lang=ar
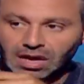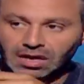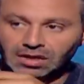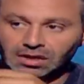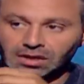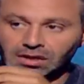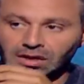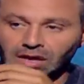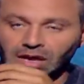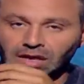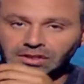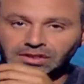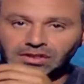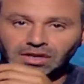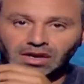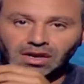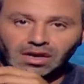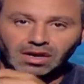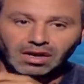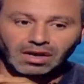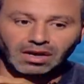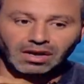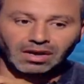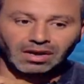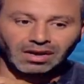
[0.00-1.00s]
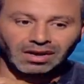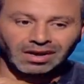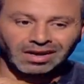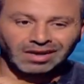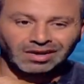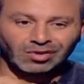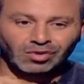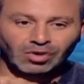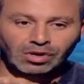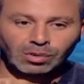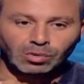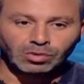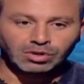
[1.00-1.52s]
لحظه آه، احنا
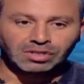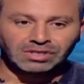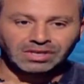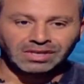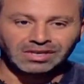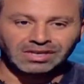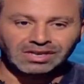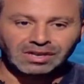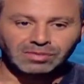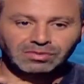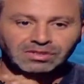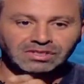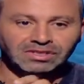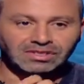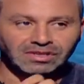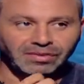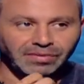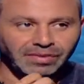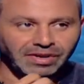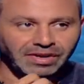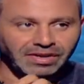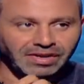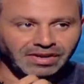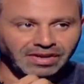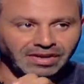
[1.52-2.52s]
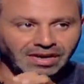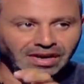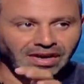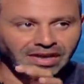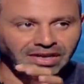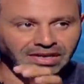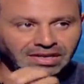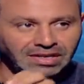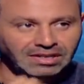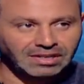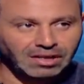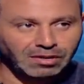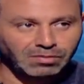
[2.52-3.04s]
كنا مستنيينها من زمان
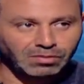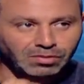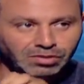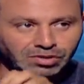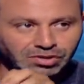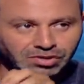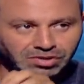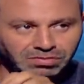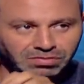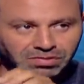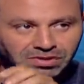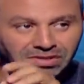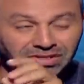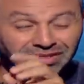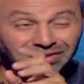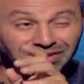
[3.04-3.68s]
احنا دايما مصريين من